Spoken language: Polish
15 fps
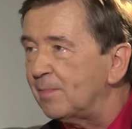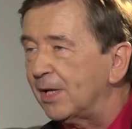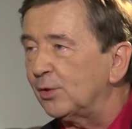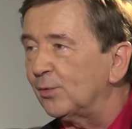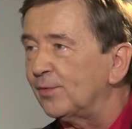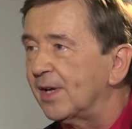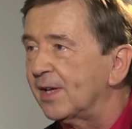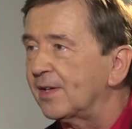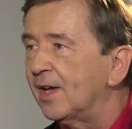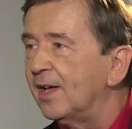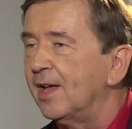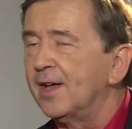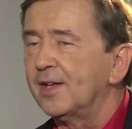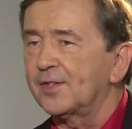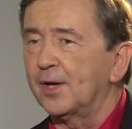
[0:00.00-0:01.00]
metrów na
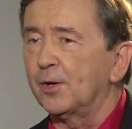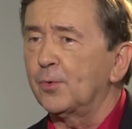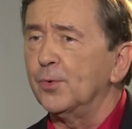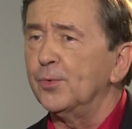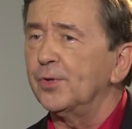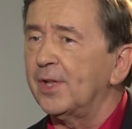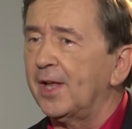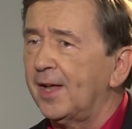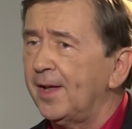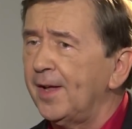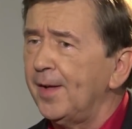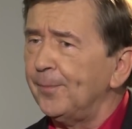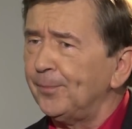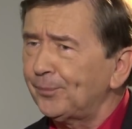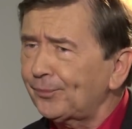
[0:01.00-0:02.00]
sekundę
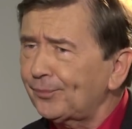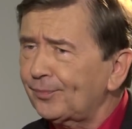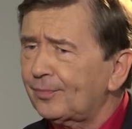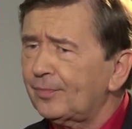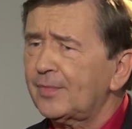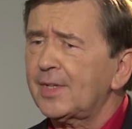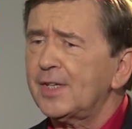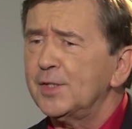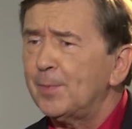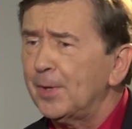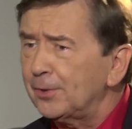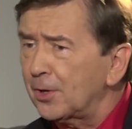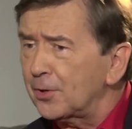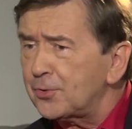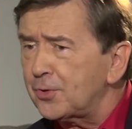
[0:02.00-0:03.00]
z
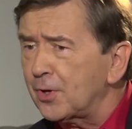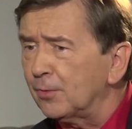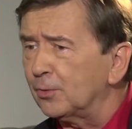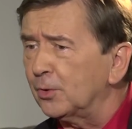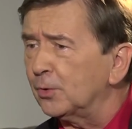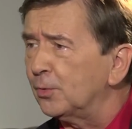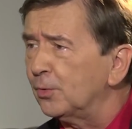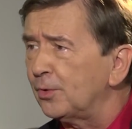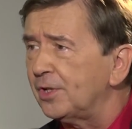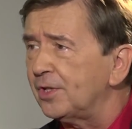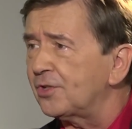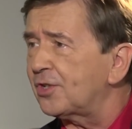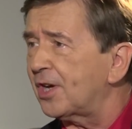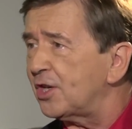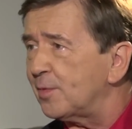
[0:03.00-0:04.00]
prędkością do góry
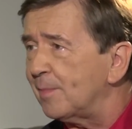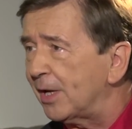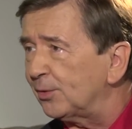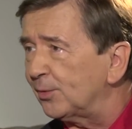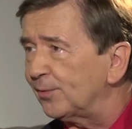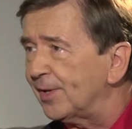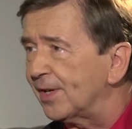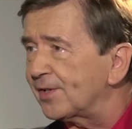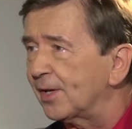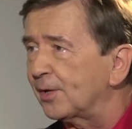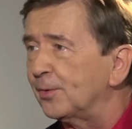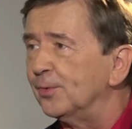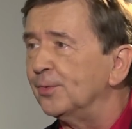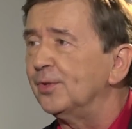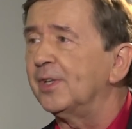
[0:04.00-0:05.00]
6 metrów na
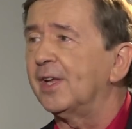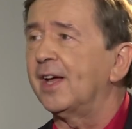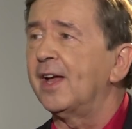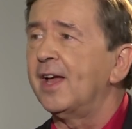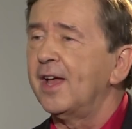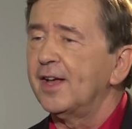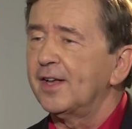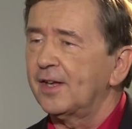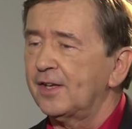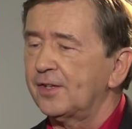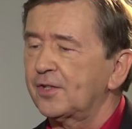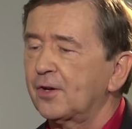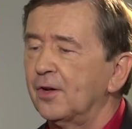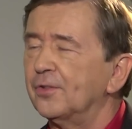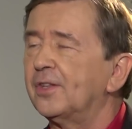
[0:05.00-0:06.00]
sekundę, y,
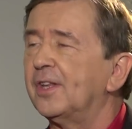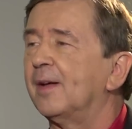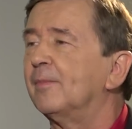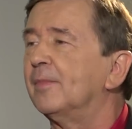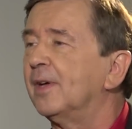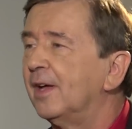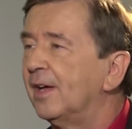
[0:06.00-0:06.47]
z kątem